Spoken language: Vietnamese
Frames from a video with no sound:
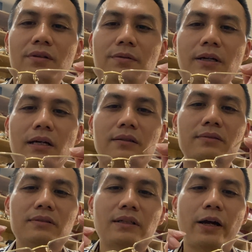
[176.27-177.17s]
Nhưng mà
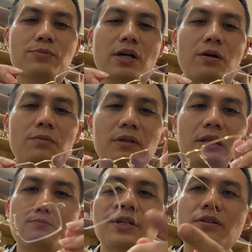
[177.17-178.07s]
ngày hôm sau
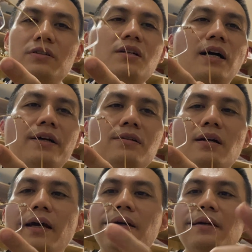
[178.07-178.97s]
thậm chí nó đứt cả cái
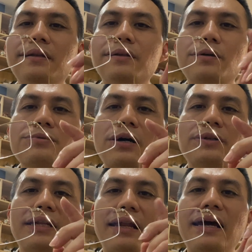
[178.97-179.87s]
cước này, hôm sau thì nắn